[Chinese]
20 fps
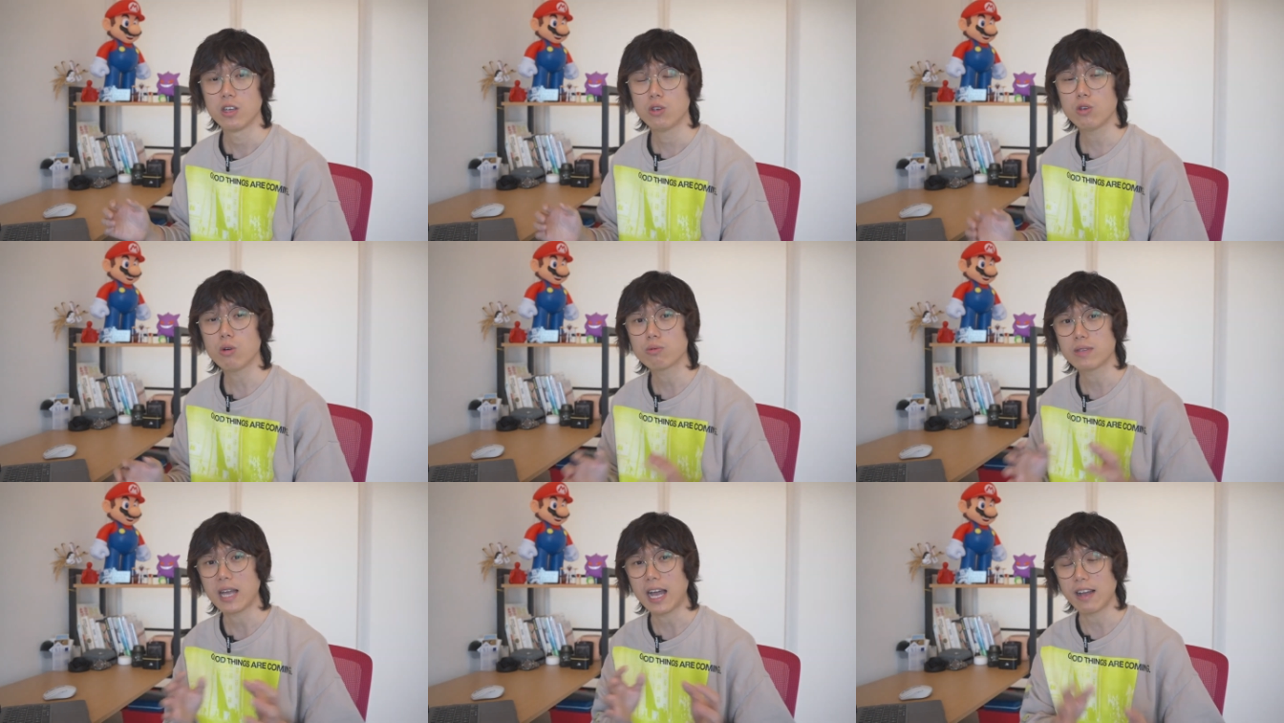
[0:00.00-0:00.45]

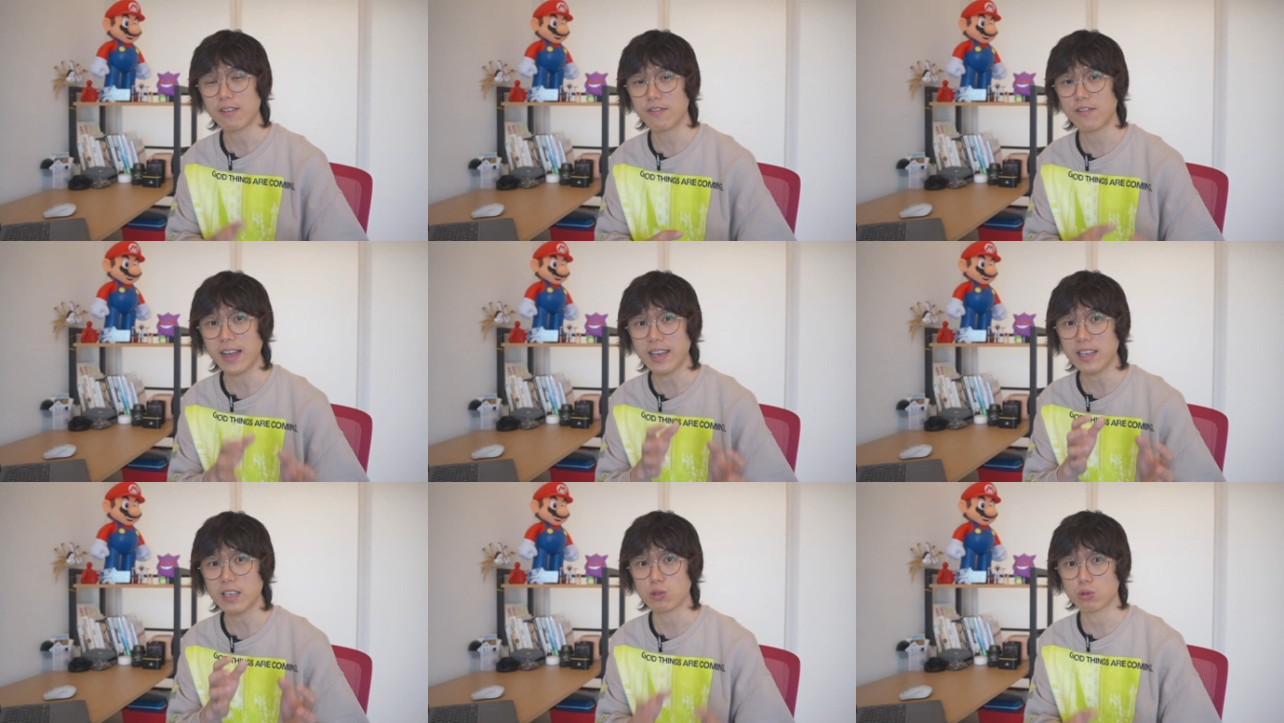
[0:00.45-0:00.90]
用它
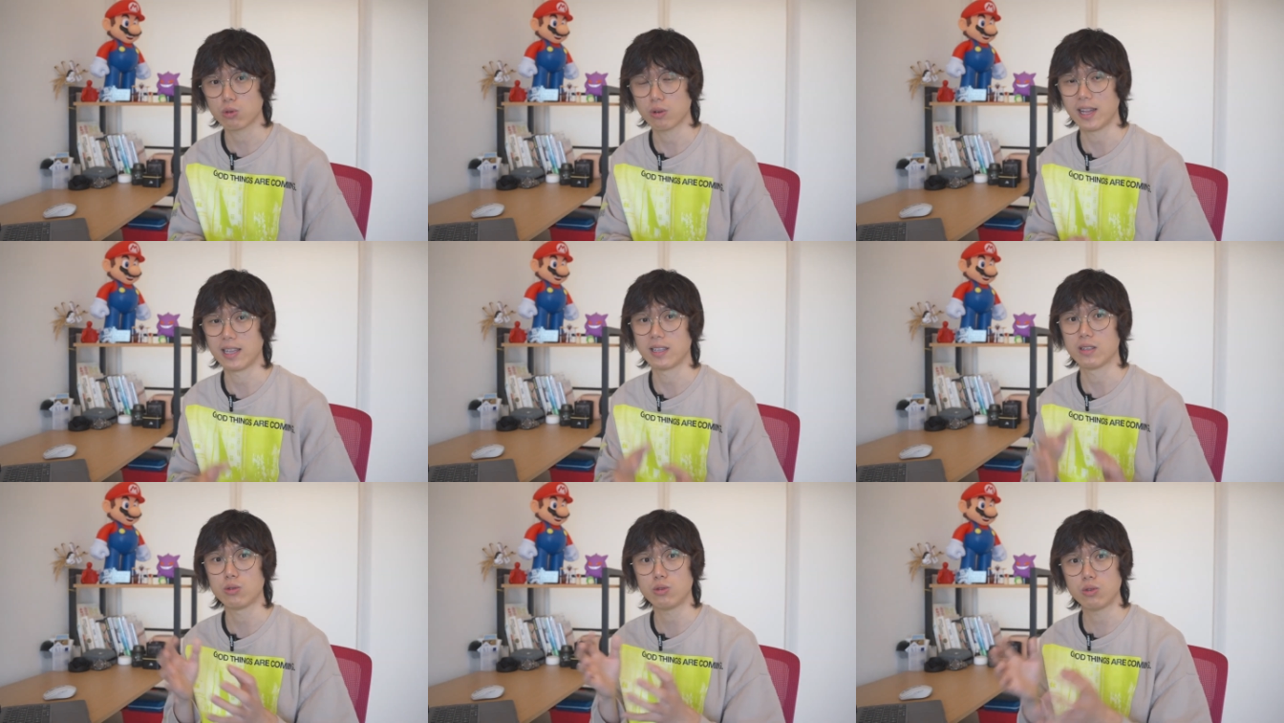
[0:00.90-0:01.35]
翻译出
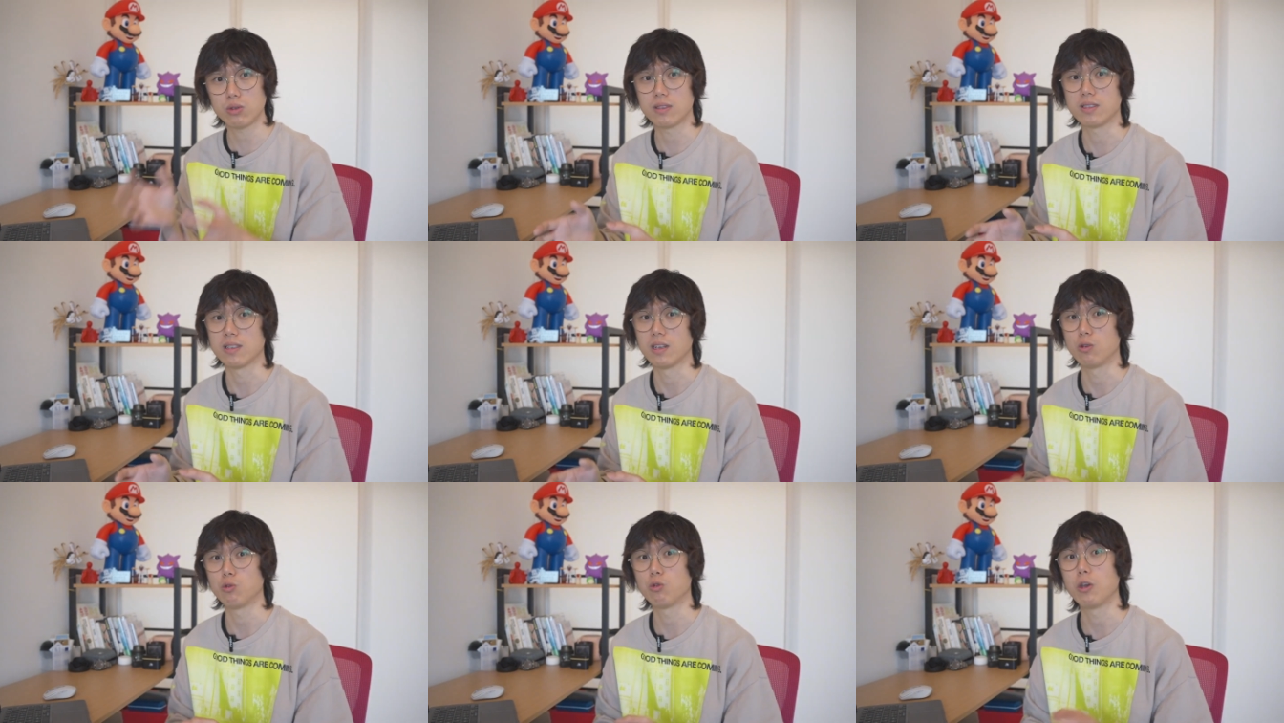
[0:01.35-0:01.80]
来的句
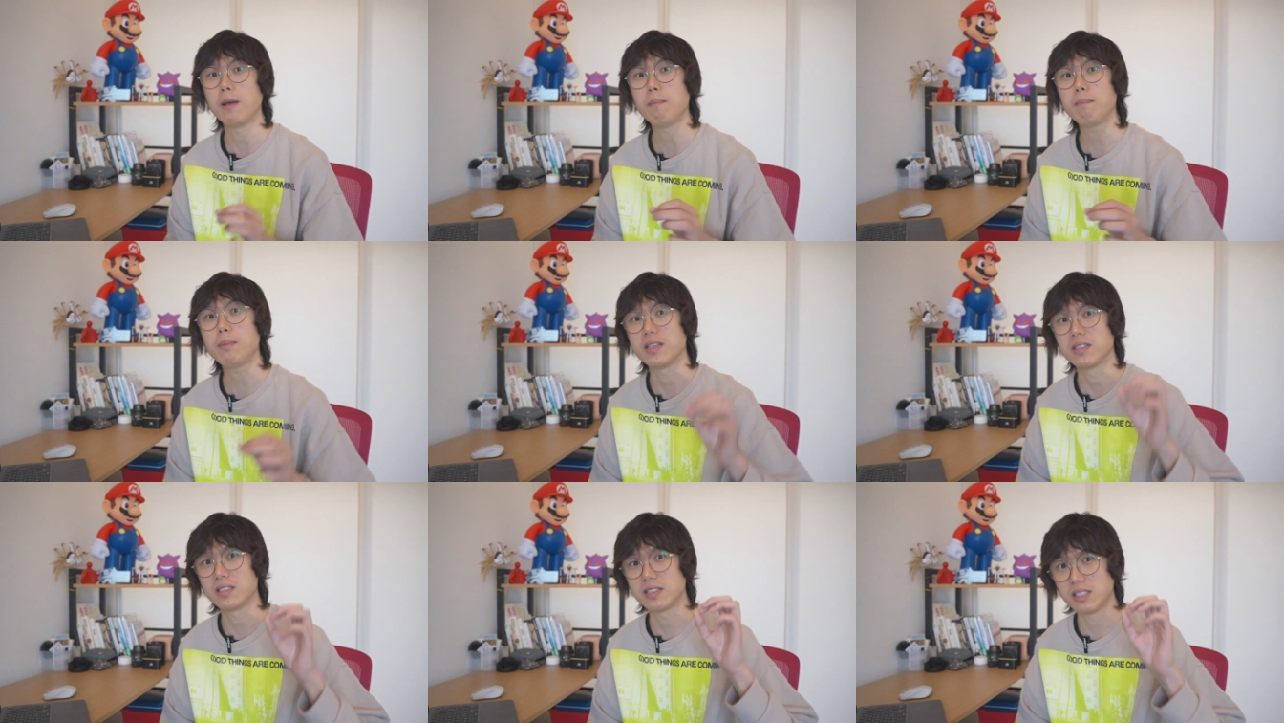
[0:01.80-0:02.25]
子远
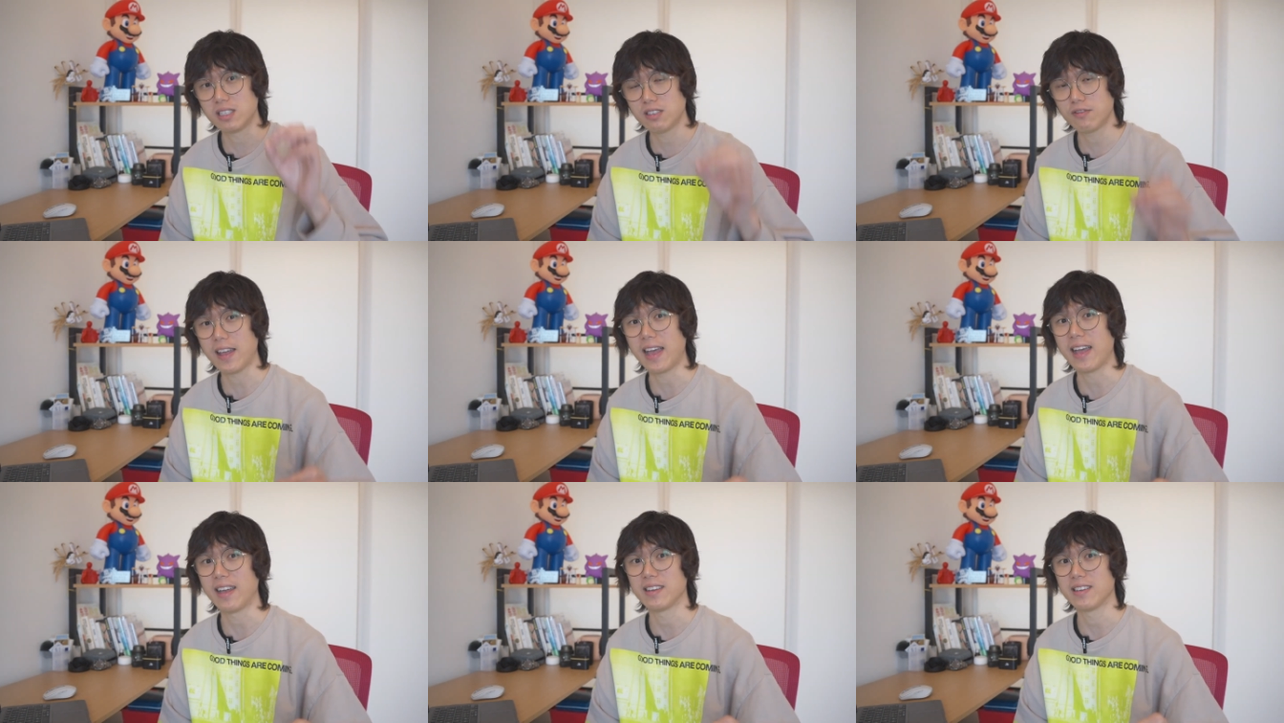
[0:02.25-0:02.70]
比机
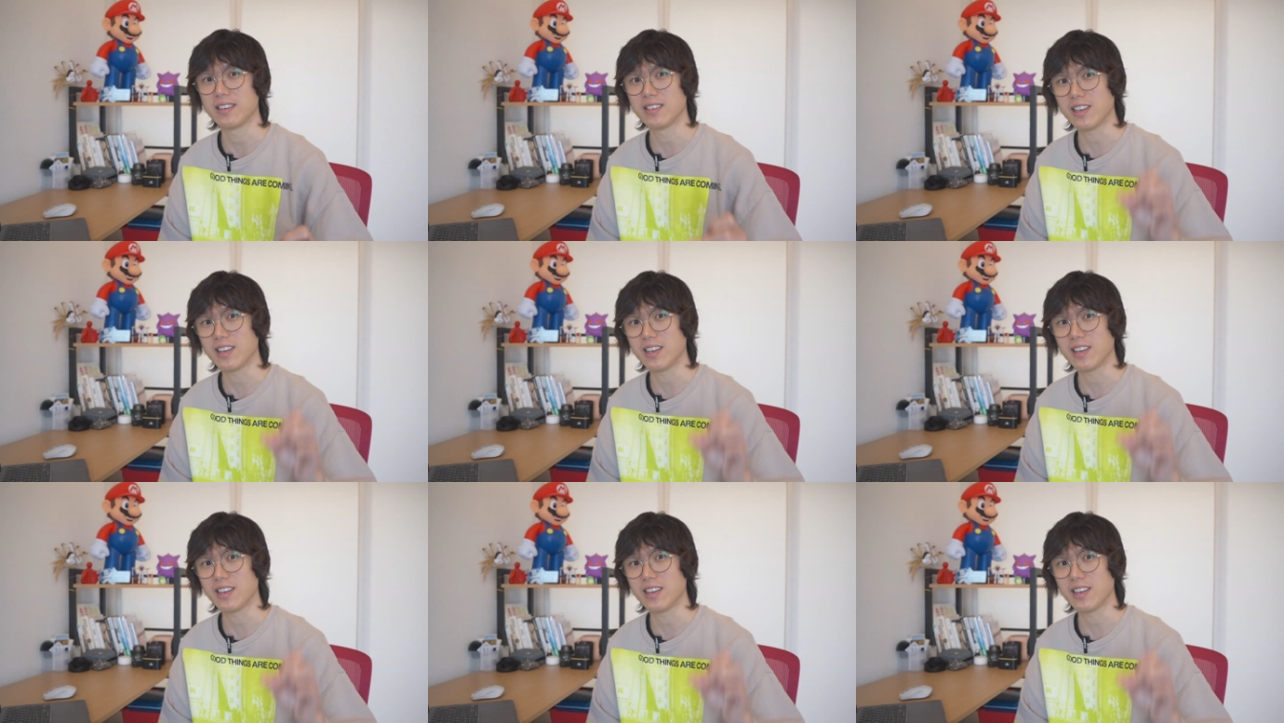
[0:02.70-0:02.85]
翻